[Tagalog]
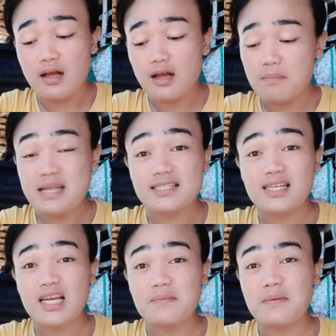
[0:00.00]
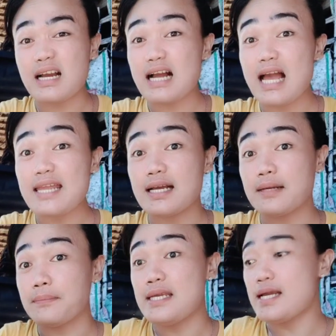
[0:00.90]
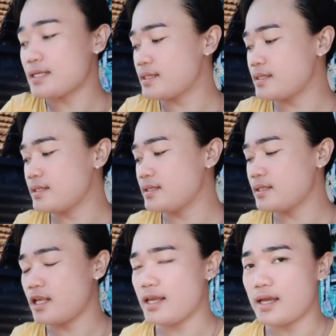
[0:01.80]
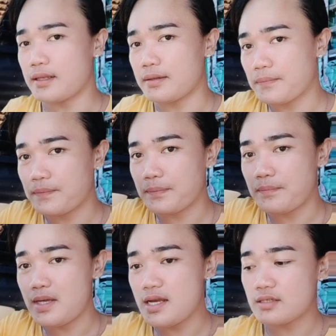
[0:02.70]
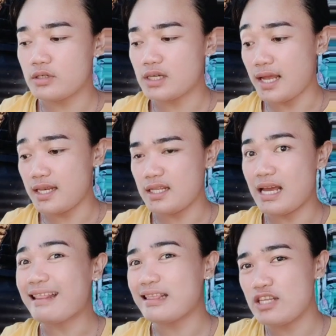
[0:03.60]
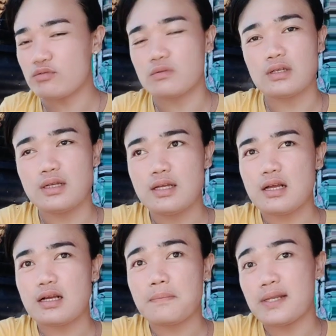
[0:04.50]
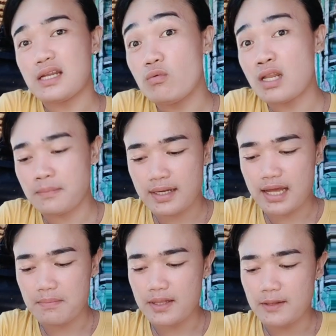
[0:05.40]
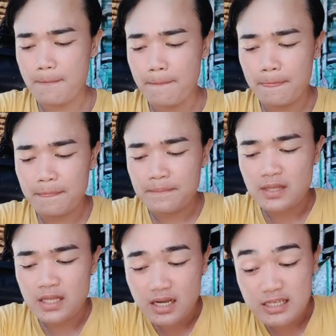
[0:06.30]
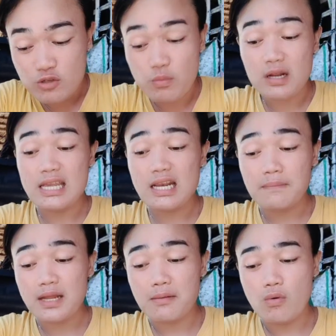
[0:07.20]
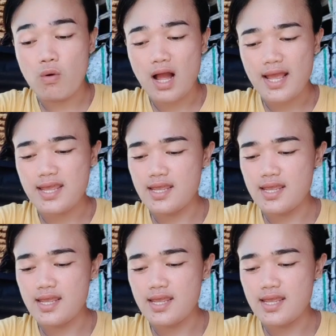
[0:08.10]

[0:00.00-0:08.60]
minsan na kami makakain ng bigas. Bigas or kanin dati nung kapanahonan pa namin. Kasi sobrang hirap ng buhay.